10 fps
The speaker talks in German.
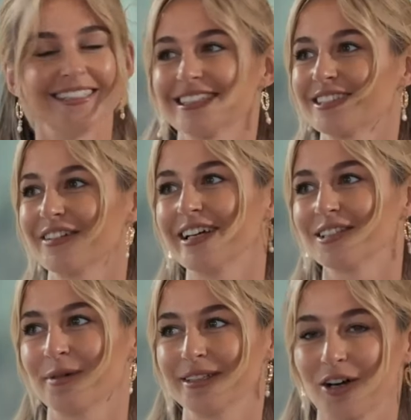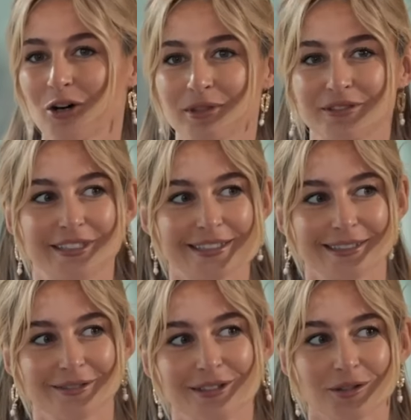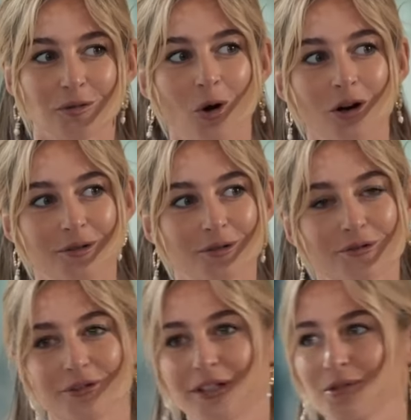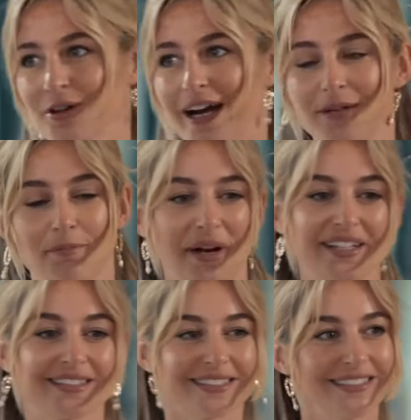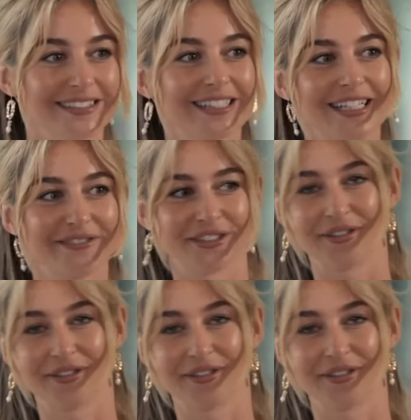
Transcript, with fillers: Also das wäre ja so mein Traum gewesen, ne? wie so einem Hollywood-Film, so ein Hai beißt in den Käfig.